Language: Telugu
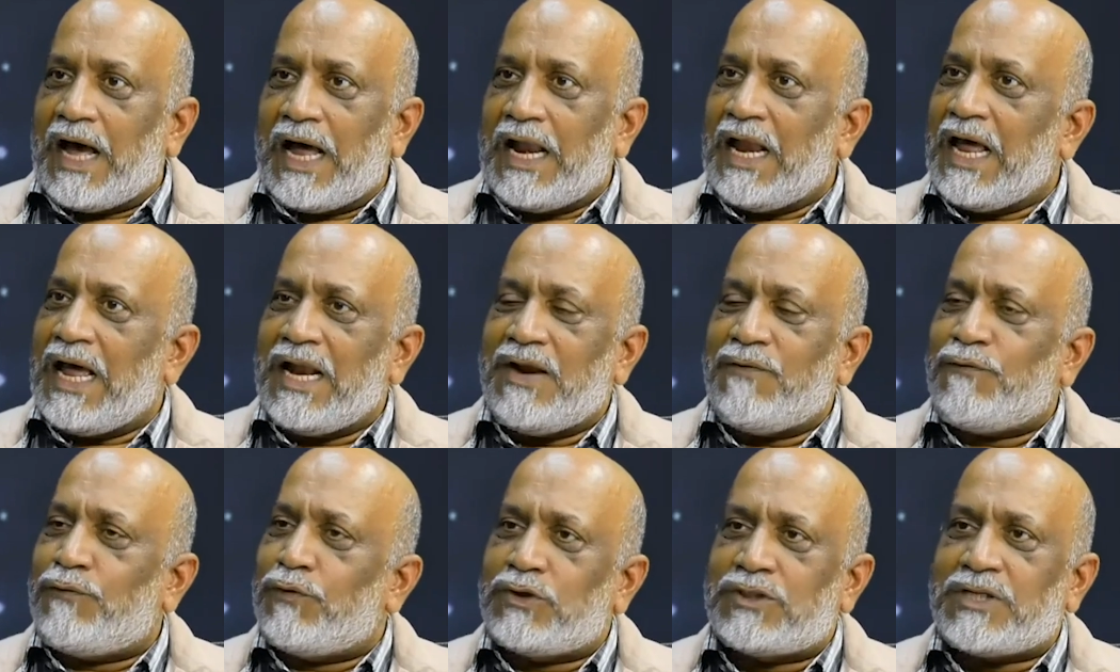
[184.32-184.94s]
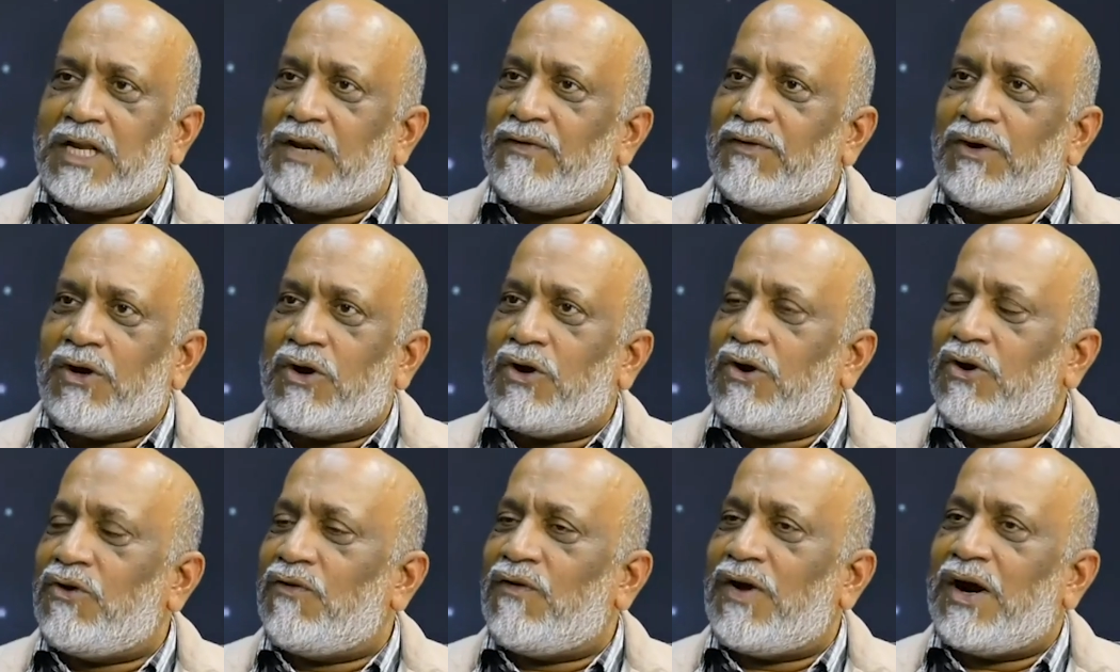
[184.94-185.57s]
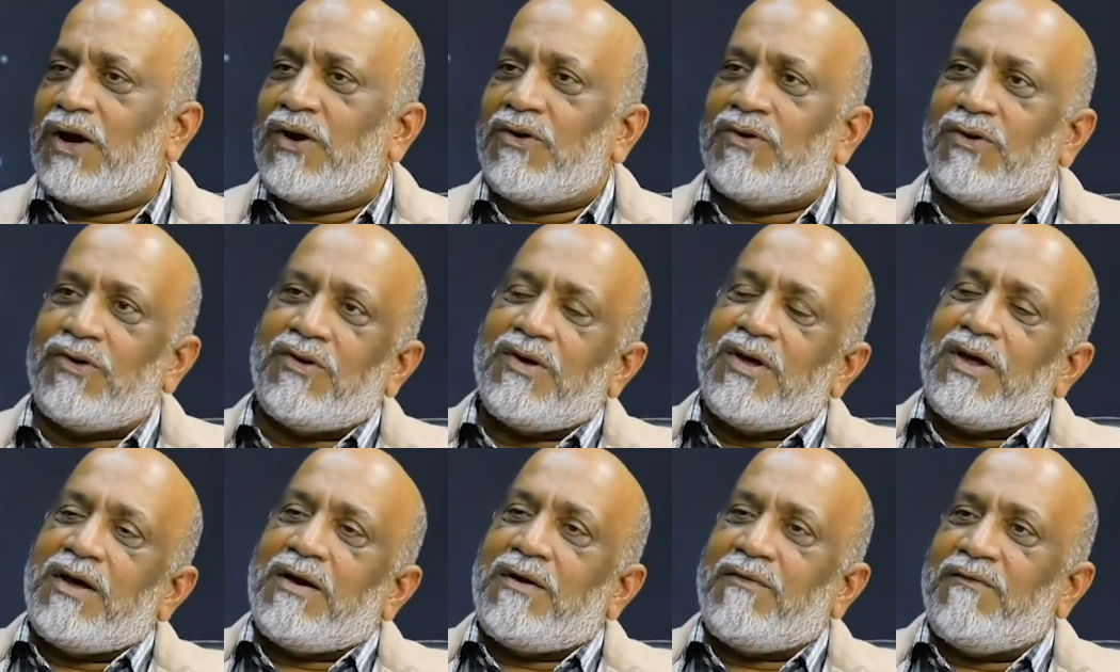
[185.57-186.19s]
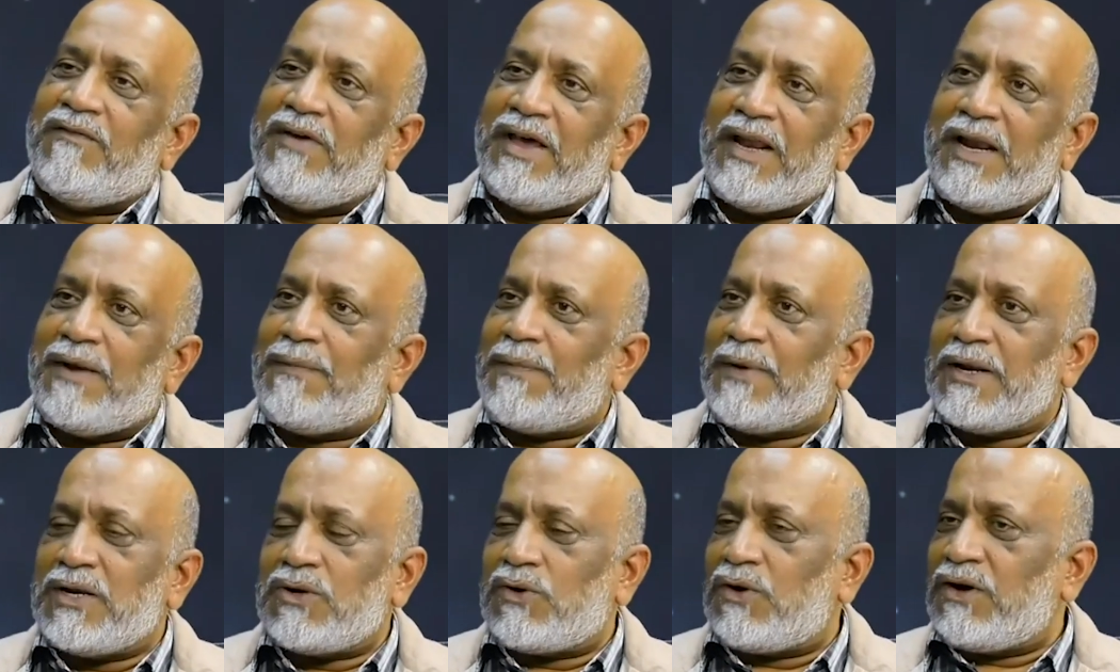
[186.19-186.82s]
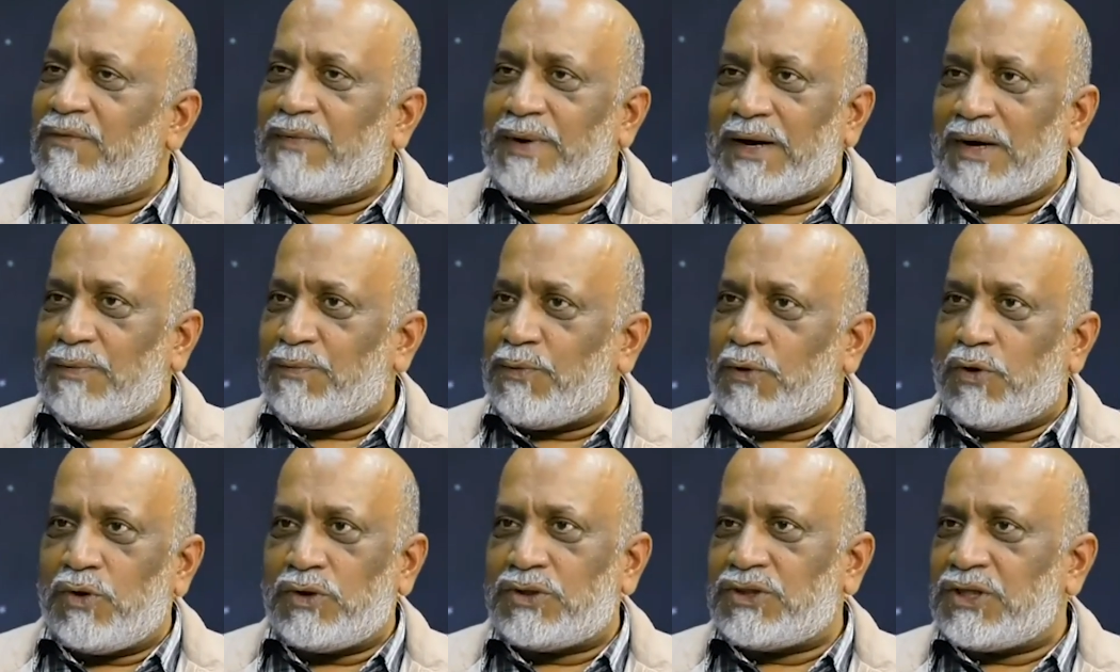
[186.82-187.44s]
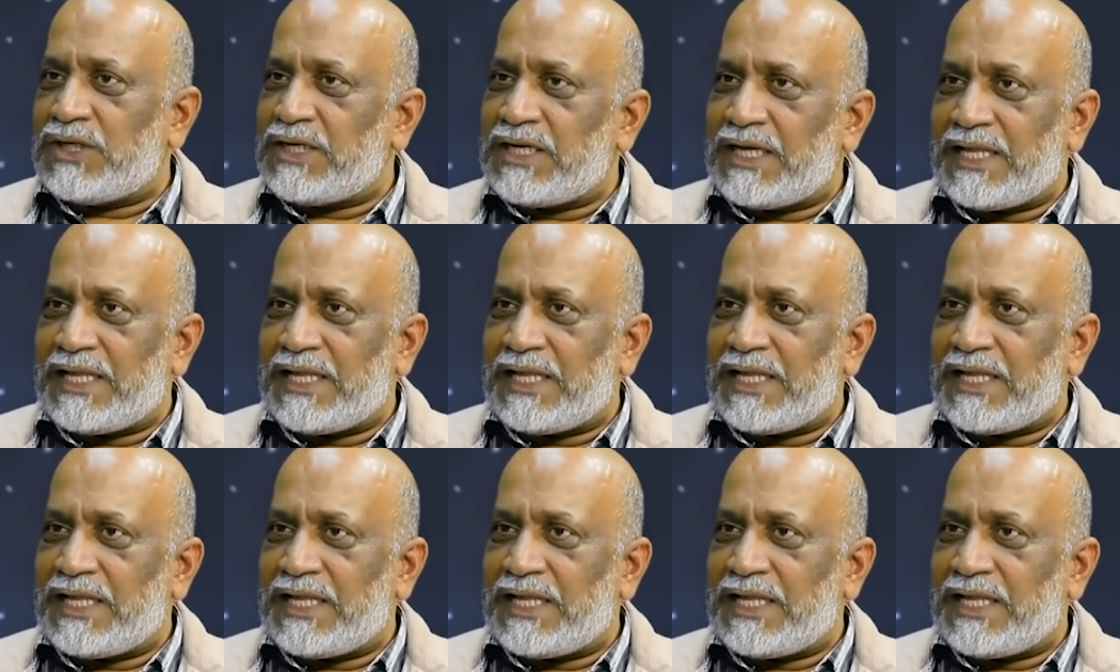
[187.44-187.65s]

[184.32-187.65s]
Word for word: అలా అని ఫుడ్ సర్వింగ్లో ఉన్నవాళ్ళు వేరే పని కూడా వెళ్ళిపోవచ్చును